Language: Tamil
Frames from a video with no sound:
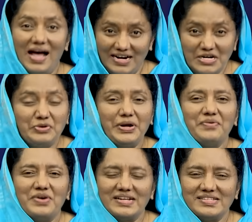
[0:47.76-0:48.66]

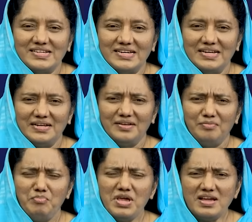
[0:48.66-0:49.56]
ஆண்டோருடைய வார்த்தை
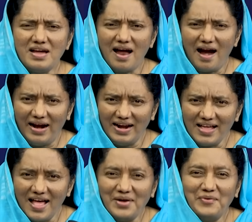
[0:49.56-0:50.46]
மிக
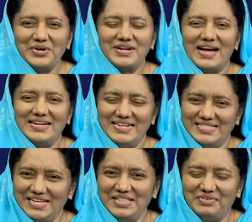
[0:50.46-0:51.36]
அழகாக ஒரு
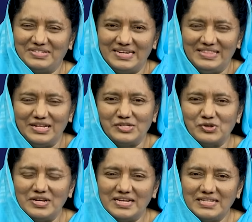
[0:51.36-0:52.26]
காரியத்தை இந்த வசனத்தில்
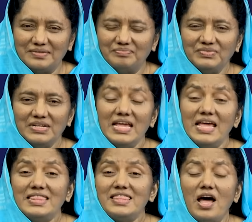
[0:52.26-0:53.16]
சொல்லுகிறது
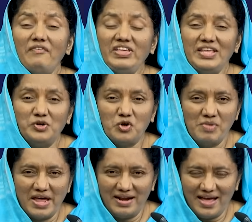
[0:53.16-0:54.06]
தாவீதின்
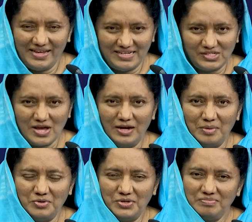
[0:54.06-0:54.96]
குமாரனாகிய
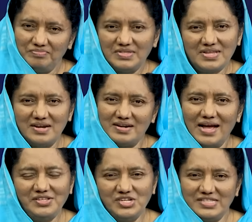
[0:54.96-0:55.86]
சாலமோன் தன்
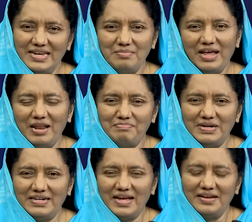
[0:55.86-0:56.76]
ராஜ்யத்திலே
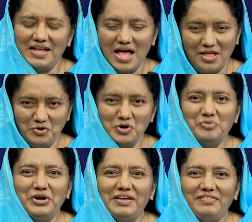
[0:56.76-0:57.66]
பலப்பட்டான் அதோடு
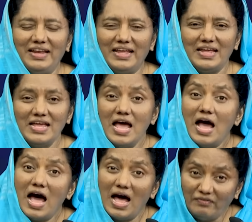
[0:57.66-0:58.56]
முடியவில்லை
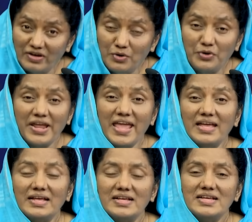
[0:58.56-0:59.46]
அவனுடைய
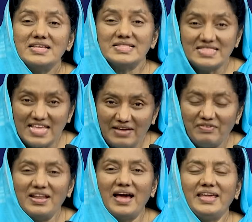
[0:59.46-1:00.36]

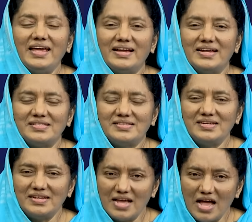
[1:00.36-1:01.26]
தேவனாகிய
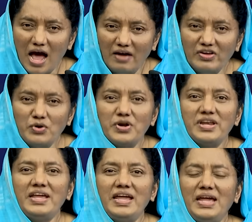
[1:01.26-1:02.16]
கர்த்தர்
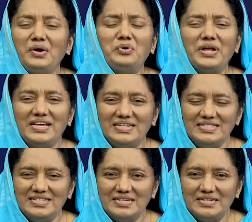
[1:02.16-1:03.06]
அவனுடனே கூட
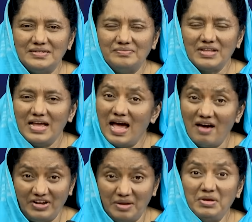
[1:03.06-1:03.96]
இருந்து
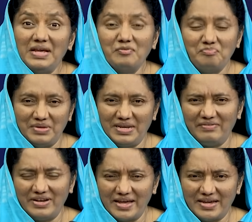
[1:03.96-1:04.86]
அவனை மிகவும்
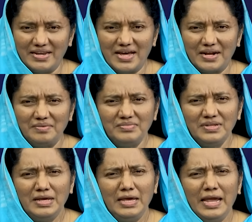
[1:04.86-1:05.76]
பெரியவனாக்கினாராம்
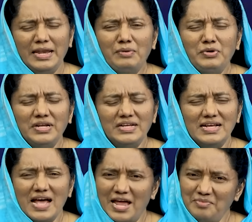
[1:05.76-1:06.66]
என ஒரு
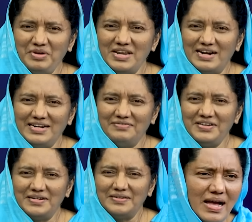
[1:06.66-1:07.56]
அன்பின்
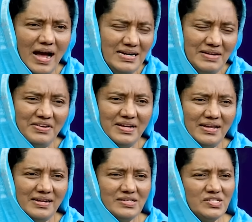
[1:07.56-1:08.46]
ஆண்டவர் ஆண்டவர்
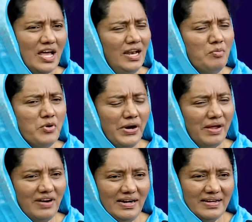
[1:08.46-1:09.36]

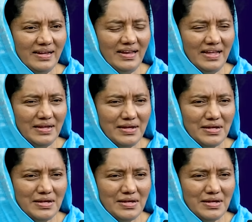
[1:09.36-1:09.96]
சாலமோனுடைய வாழ்க்கையிலே